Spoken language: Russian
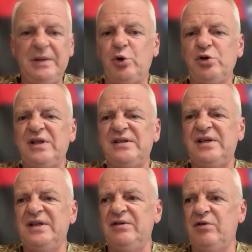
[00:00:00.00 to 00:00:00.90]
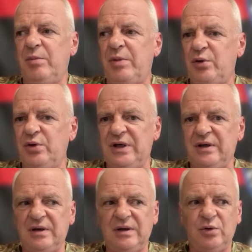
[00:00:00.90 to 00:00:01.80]
не просто сидим в
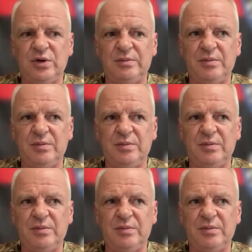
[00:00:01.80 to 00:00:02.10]
обороне, э, вот,